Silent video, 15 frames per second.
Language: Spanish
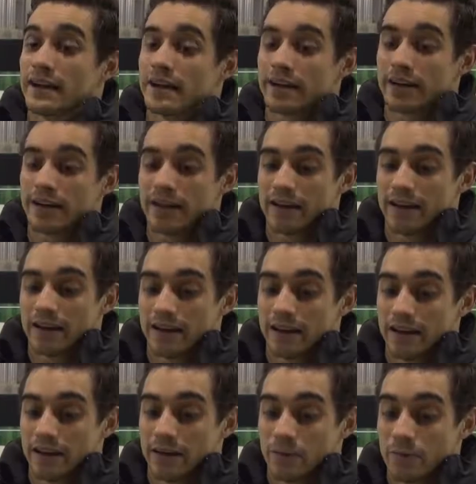Eh,
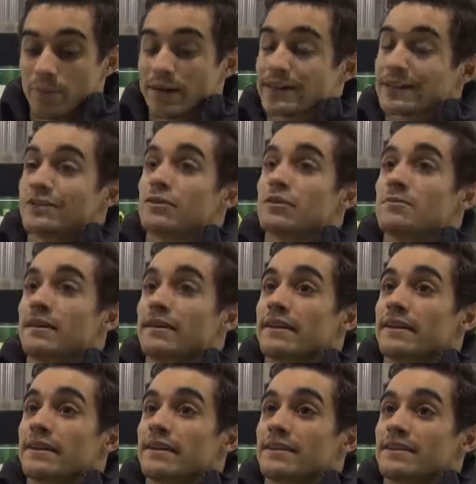un partido del
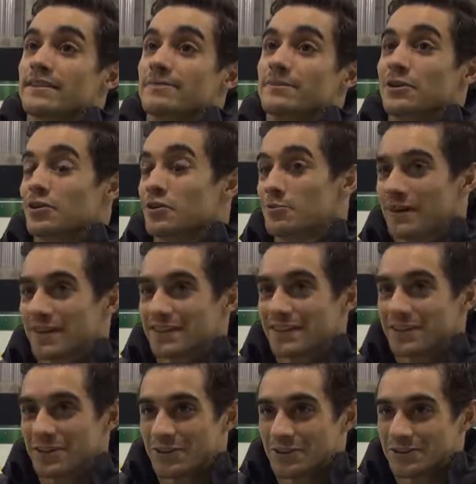Madrid, pero no un
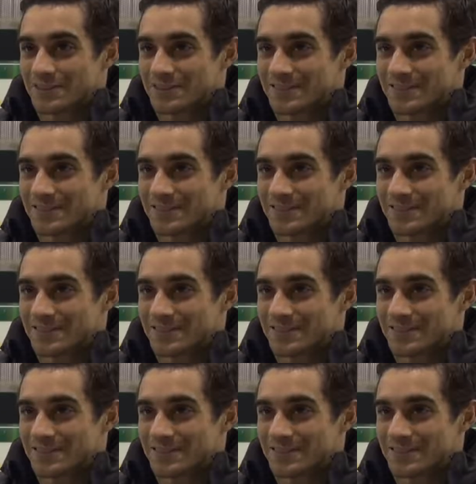partido.